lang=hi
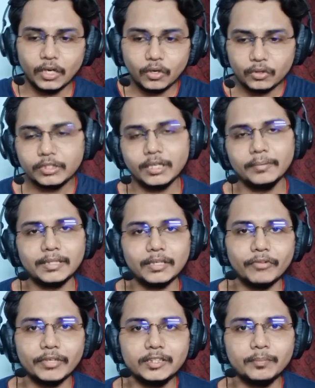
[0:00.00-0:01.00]
उनकी अभी तक
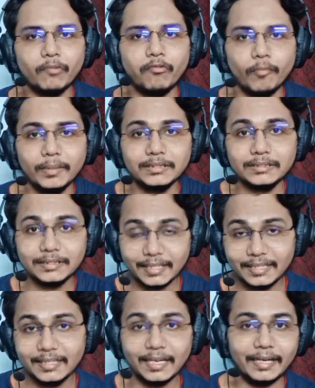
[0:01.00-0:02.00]
वैसी परफॉर्मेंस
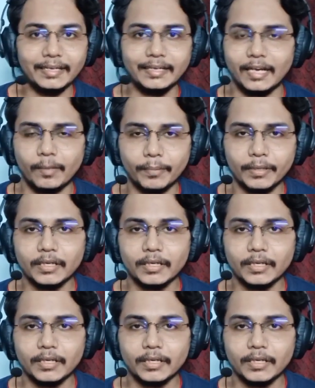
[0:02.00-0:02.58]
नहीं आ रही है यहाँ